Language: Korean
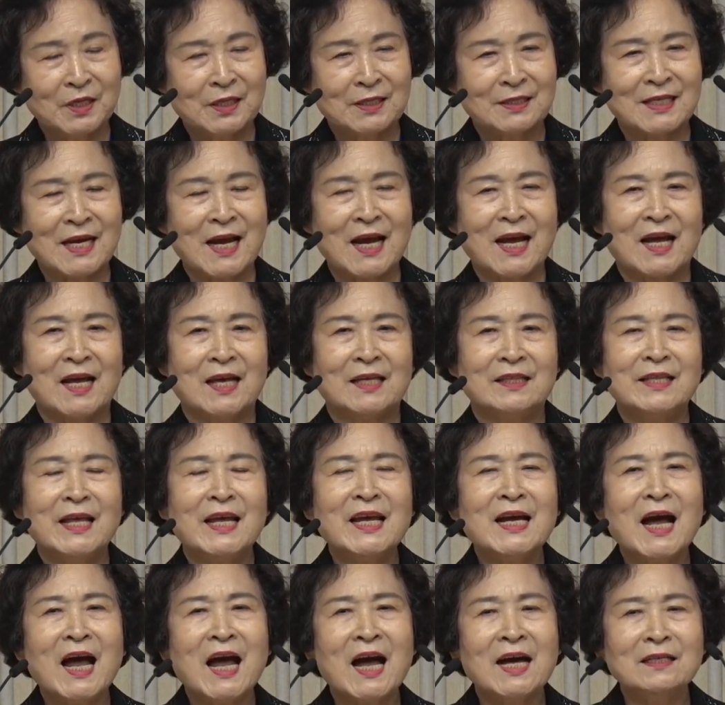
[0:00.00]
자,
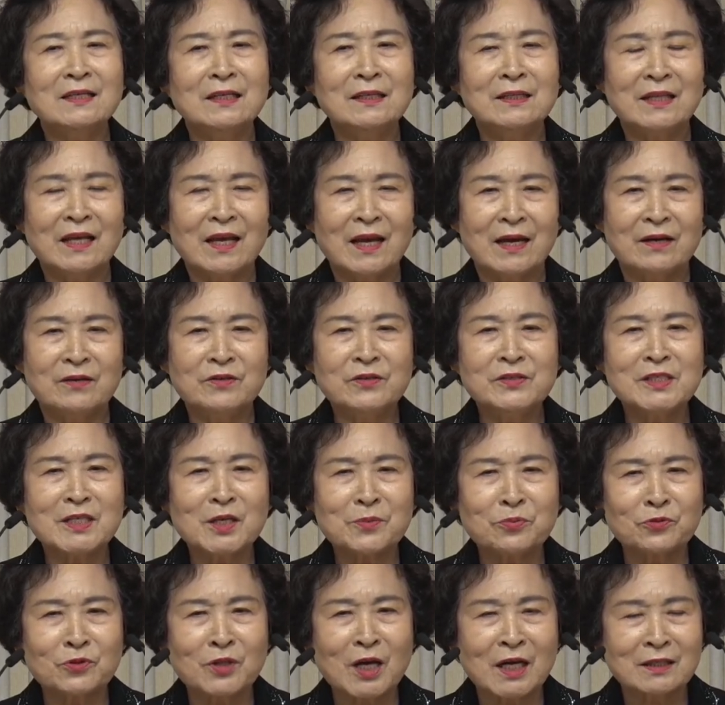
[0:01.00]
내가 하는데
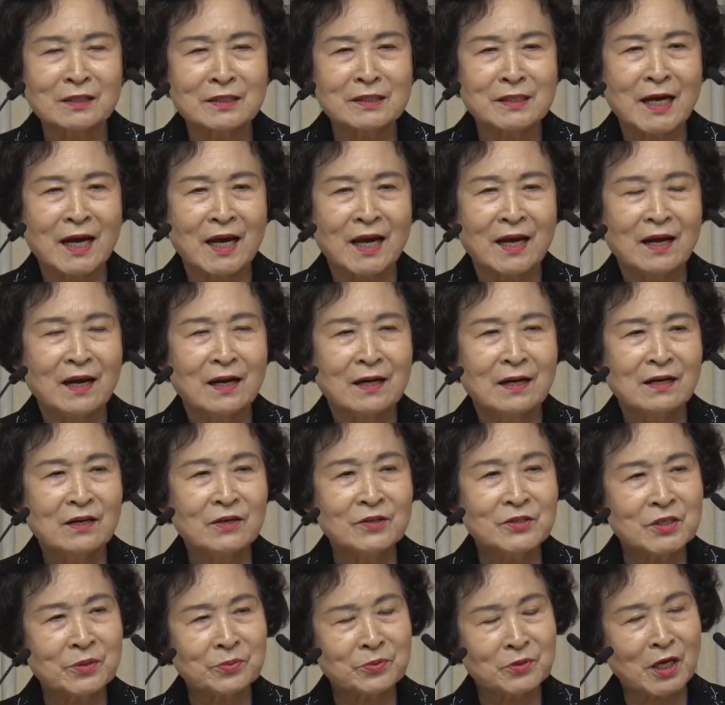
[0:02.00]
언제부터 하느냐?
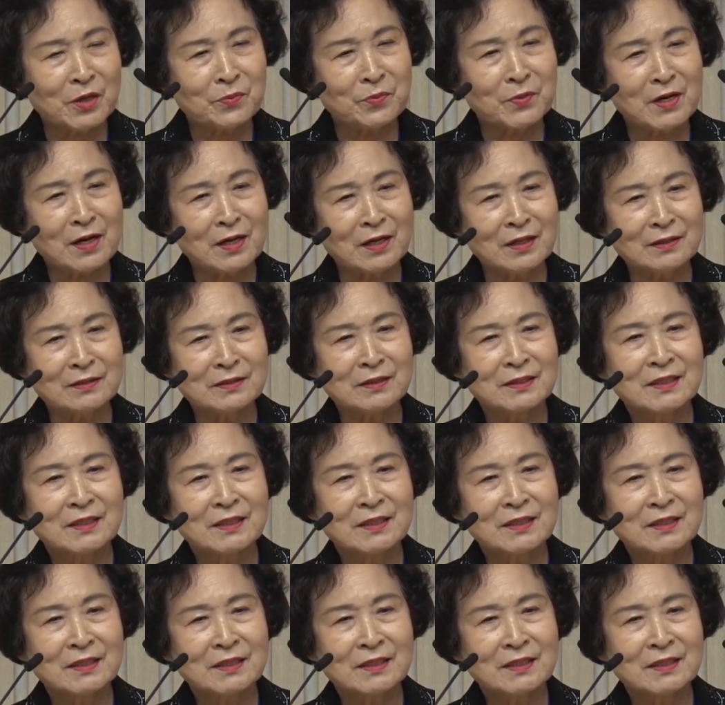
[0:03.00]
언제부터 합니까?